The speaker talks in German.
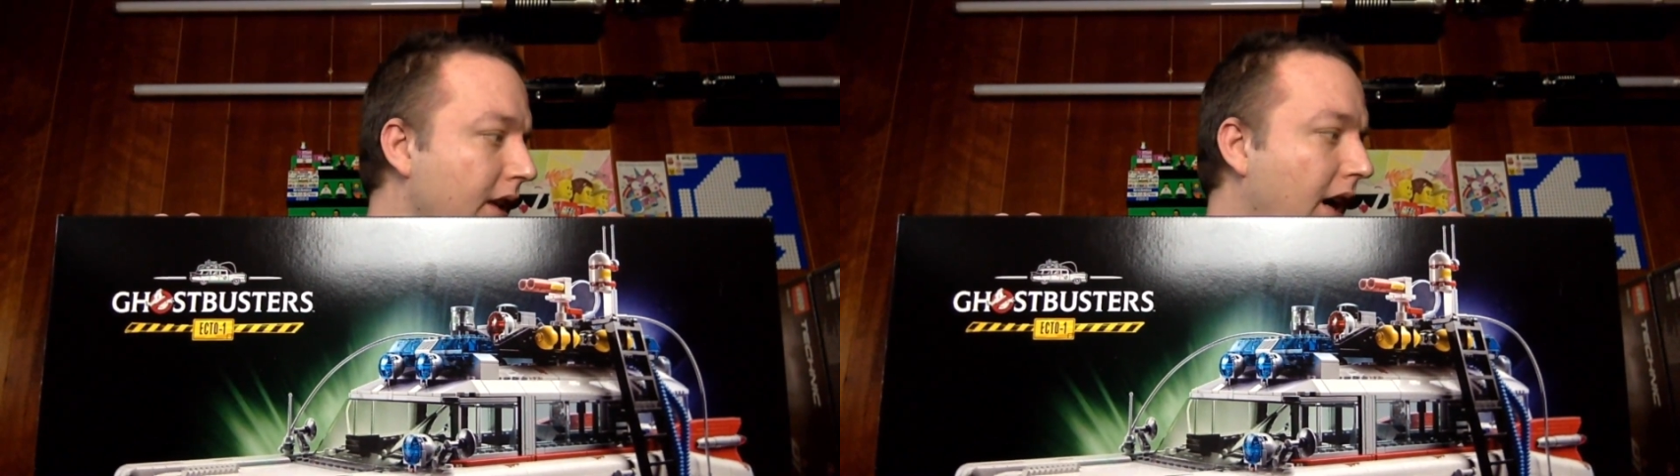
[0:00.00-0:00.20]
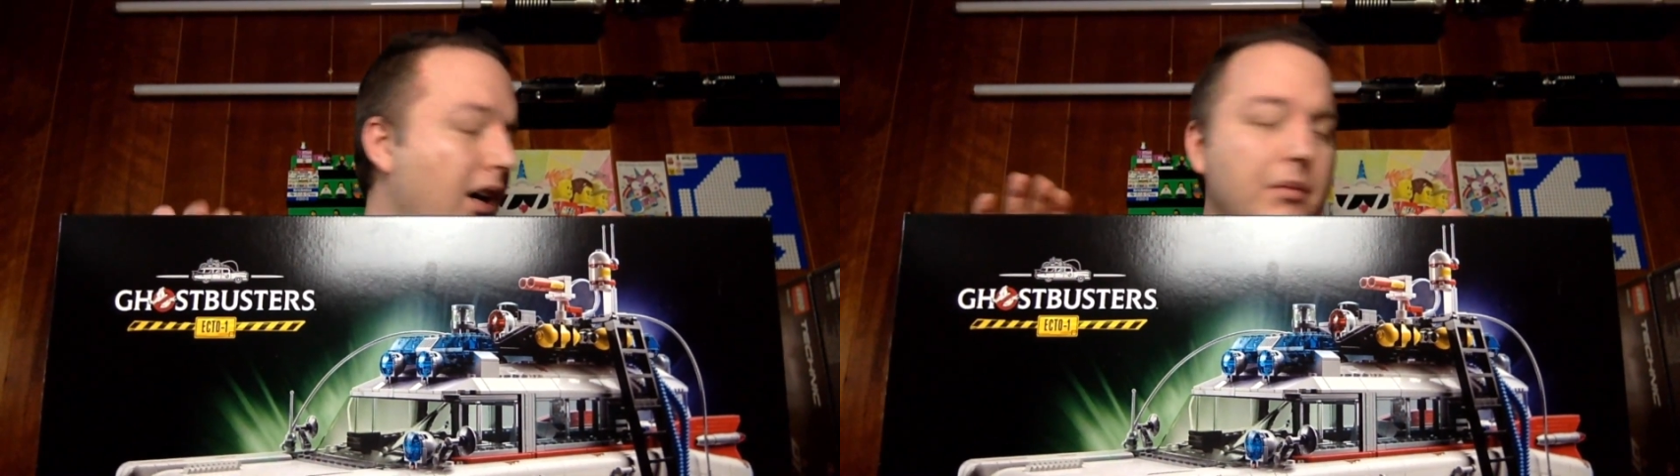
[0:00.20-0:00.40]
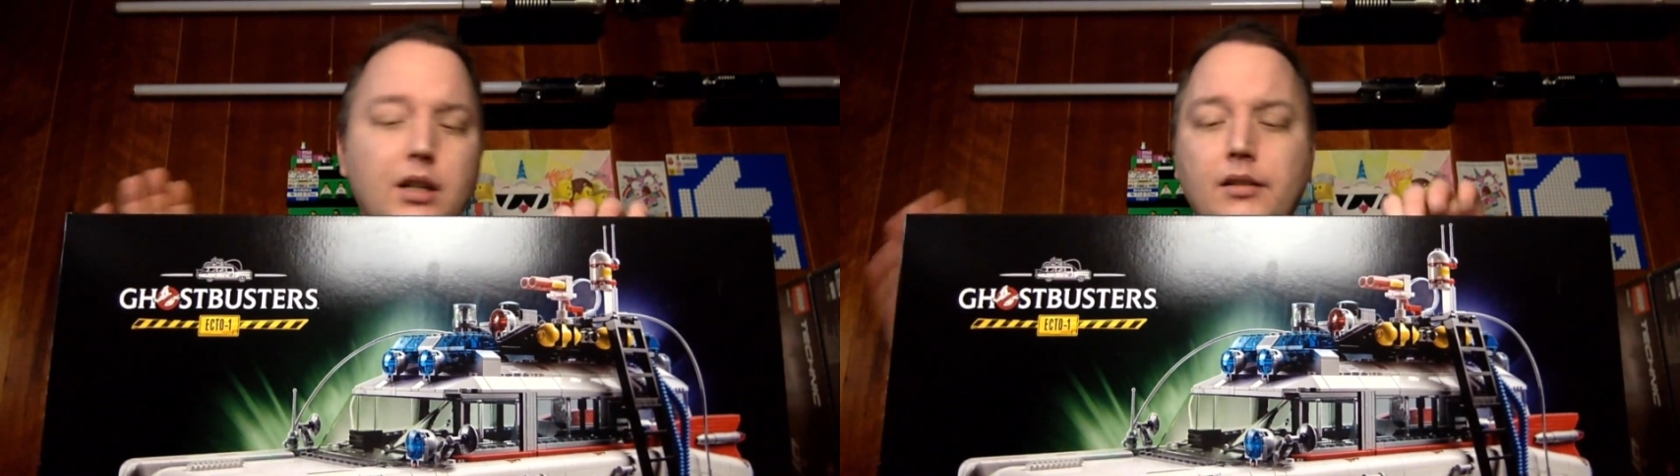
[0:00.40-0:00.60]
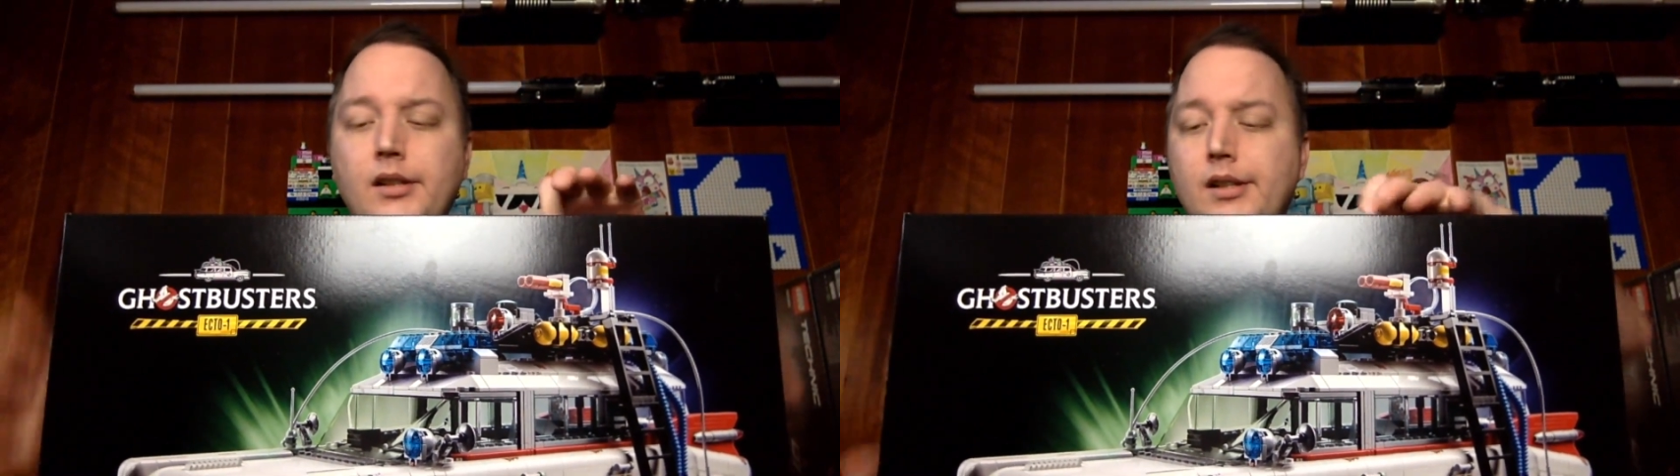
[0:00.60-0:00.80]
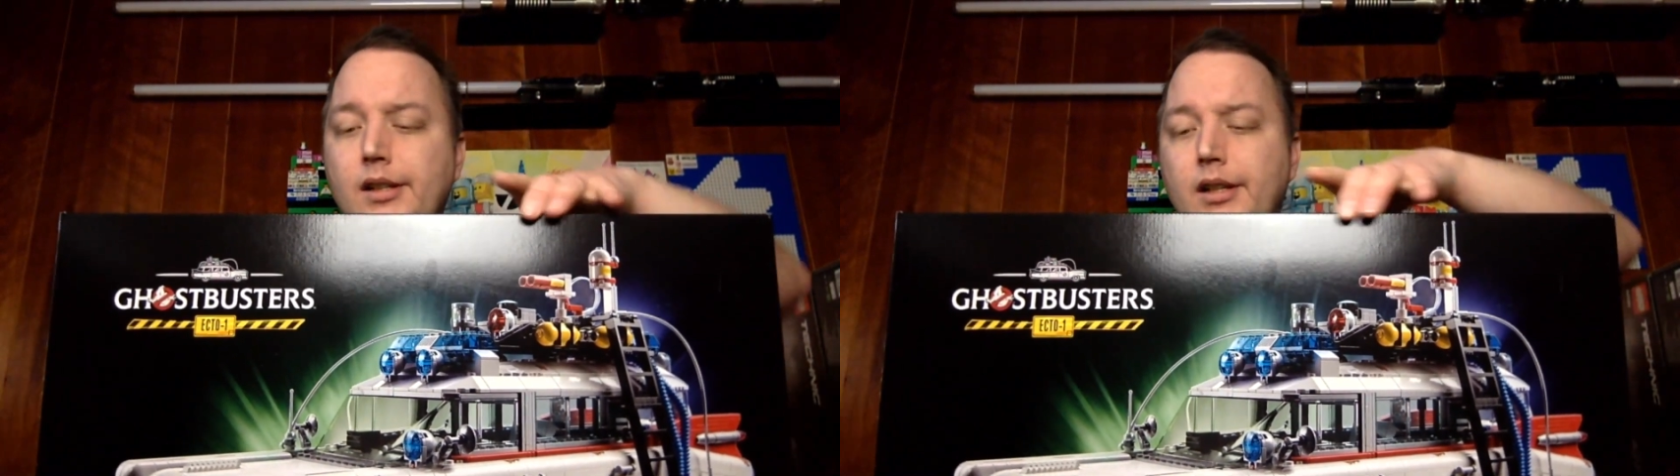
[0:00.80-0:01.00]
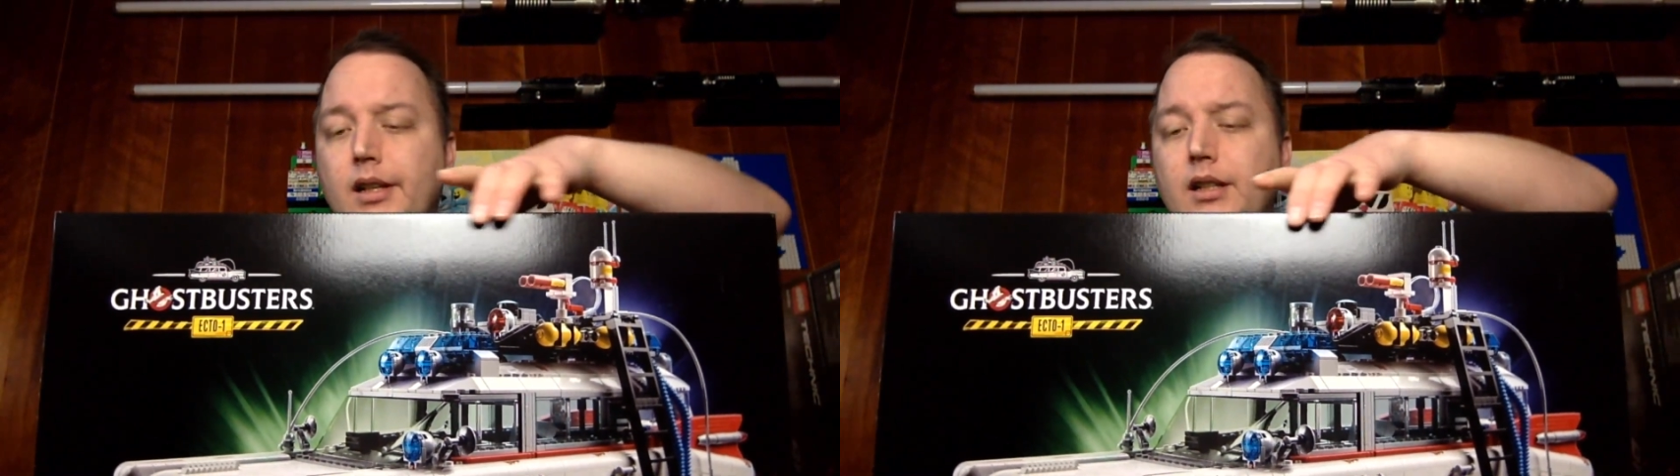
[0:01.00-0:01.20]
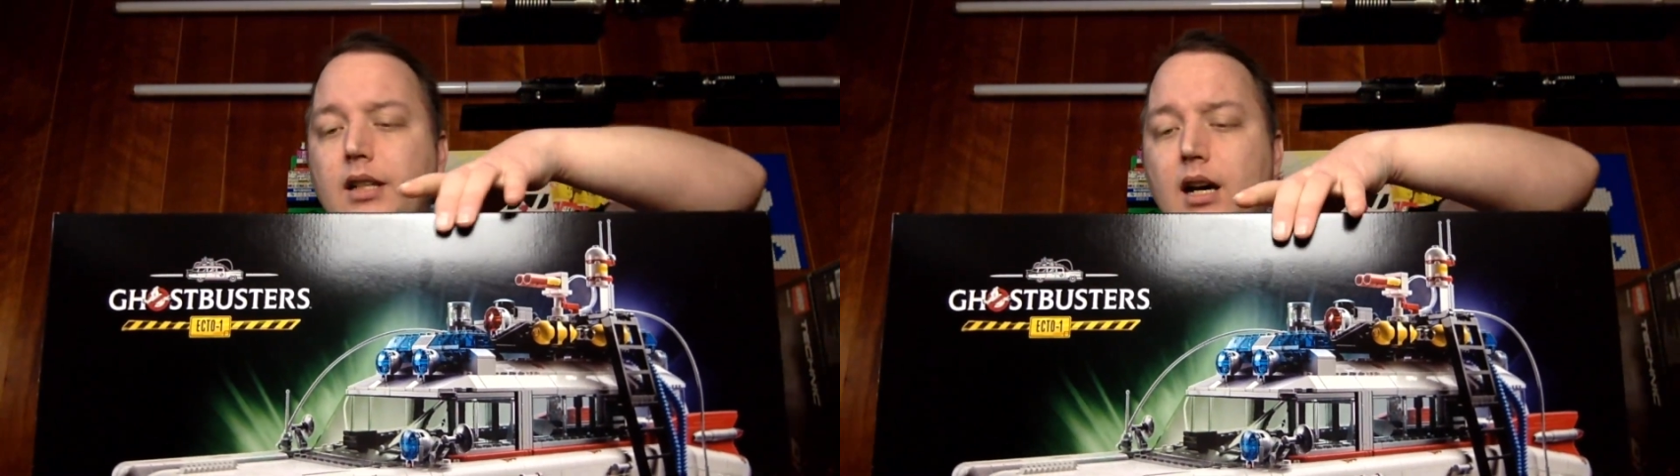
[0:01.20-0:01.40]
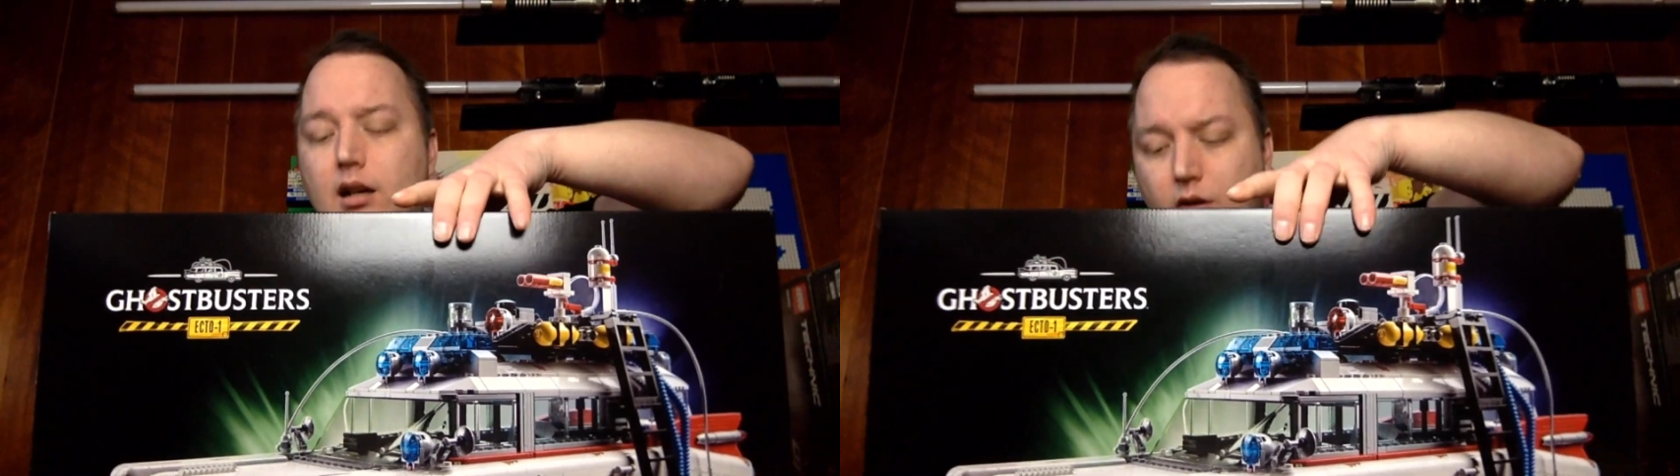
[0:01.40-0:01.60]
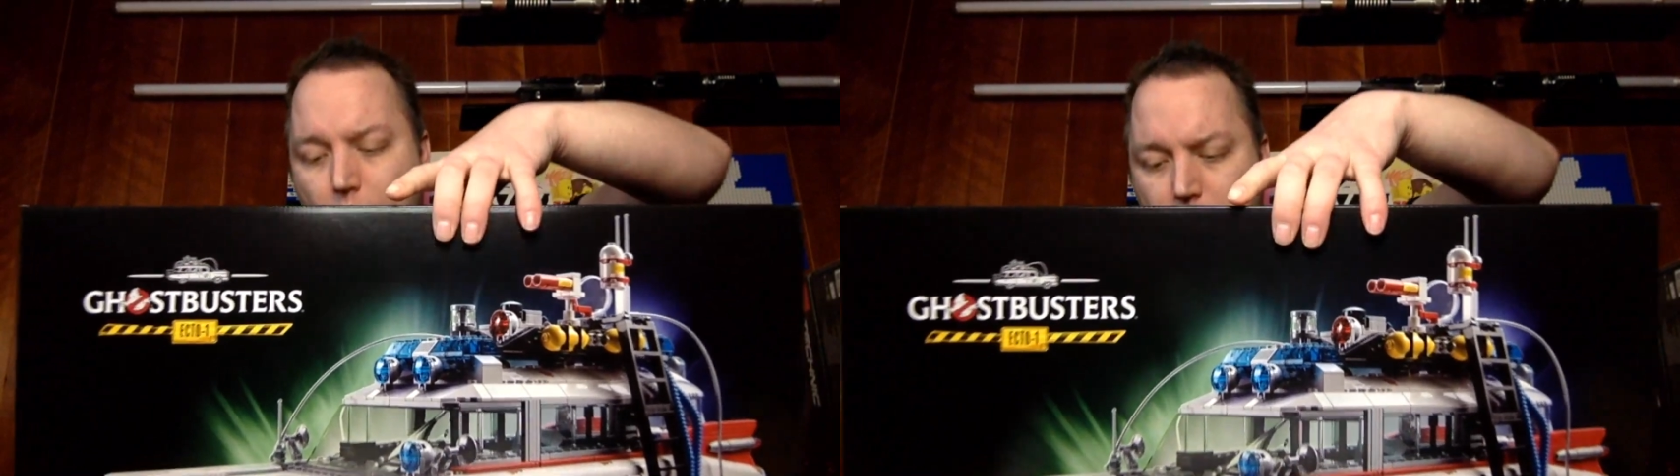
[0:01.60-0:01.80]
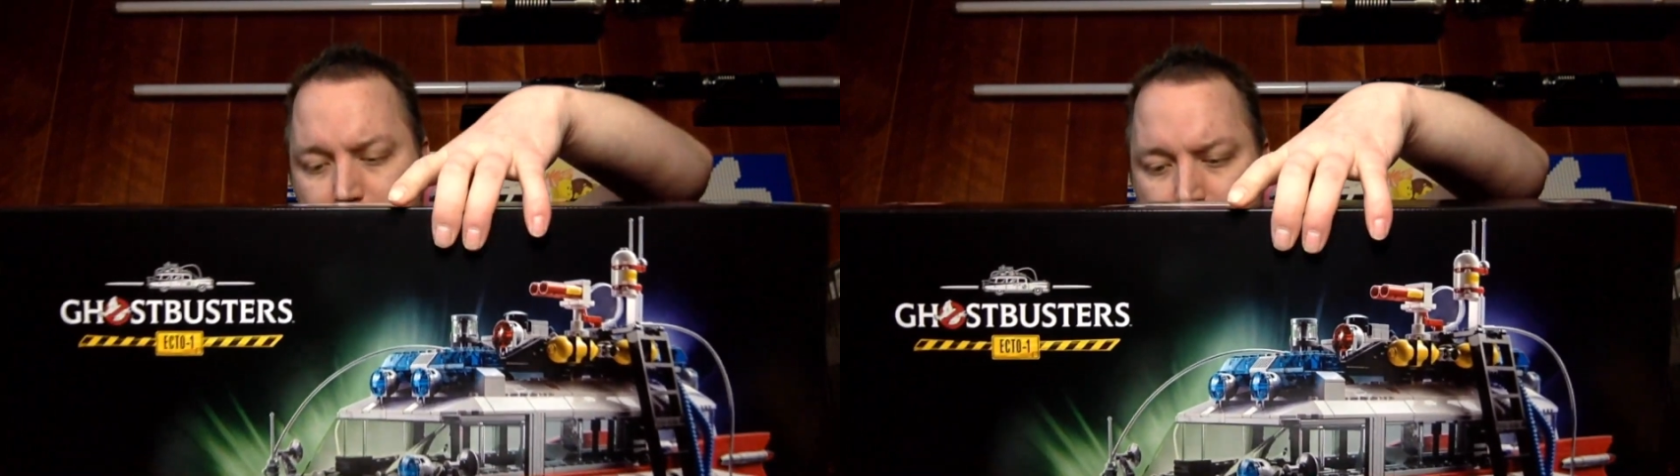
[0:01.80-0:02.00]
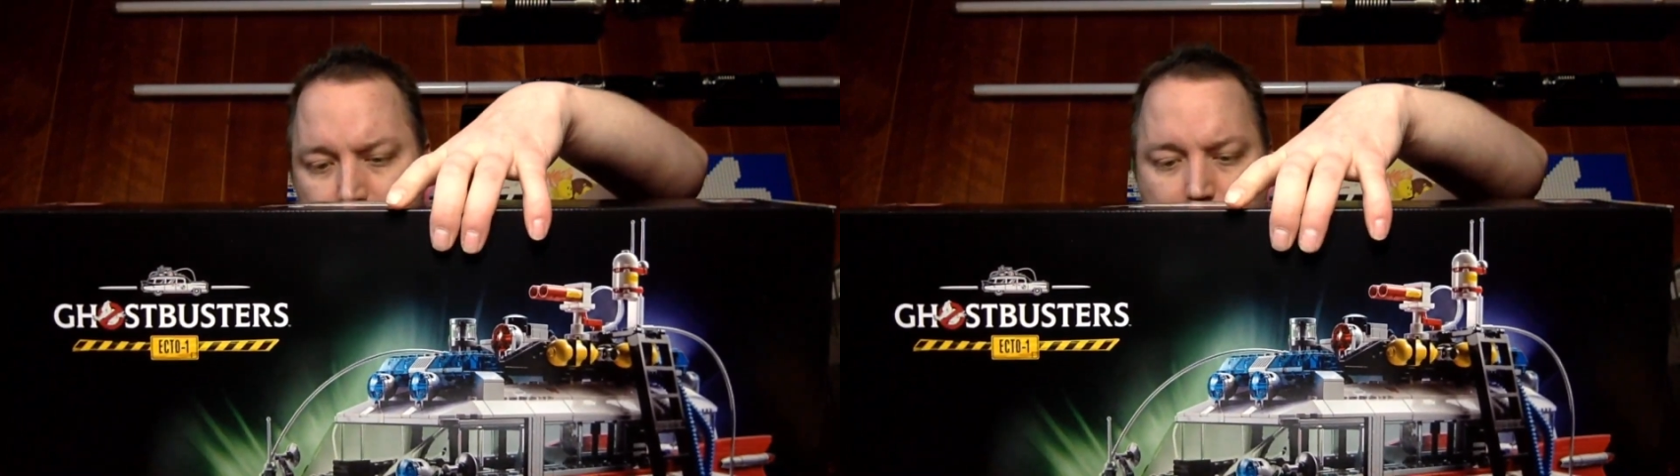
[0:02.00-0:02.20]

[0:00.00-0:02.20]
aber da hoffe ich